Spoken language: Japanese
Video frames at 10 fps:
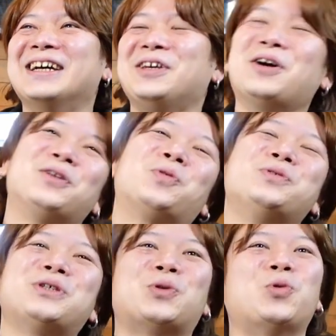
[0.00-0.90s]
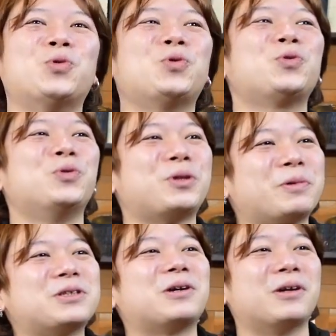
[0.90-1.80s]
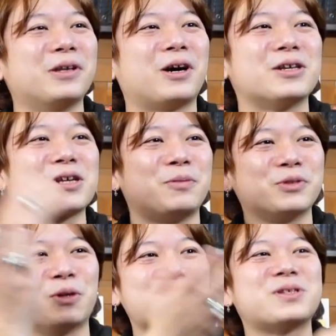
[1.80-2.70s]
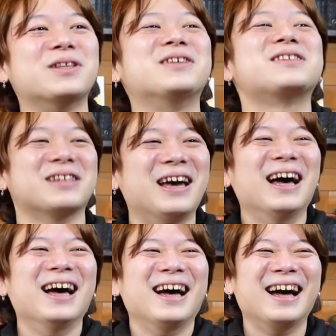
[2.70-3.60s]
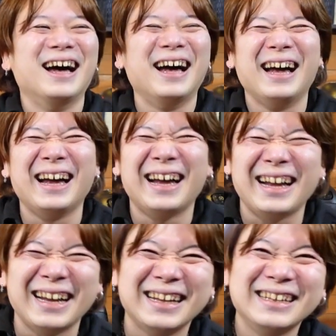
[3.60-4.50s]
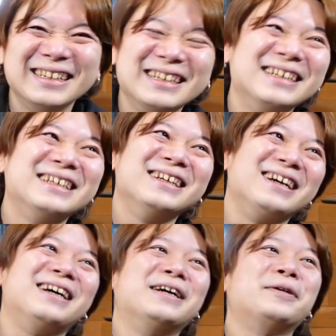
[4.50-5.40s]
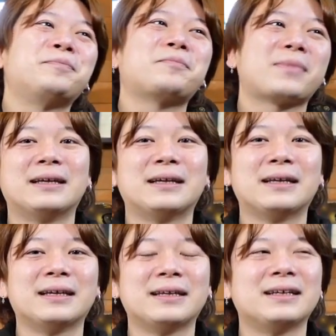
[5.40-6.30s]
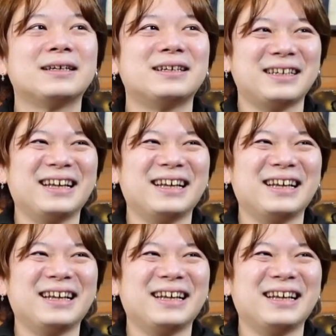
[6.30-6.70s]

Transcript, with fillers: いや、当時は堂々と乗ってましたからね。かぶったおっさんですね。ちょっと待って、あのね、またね、公開が遅くな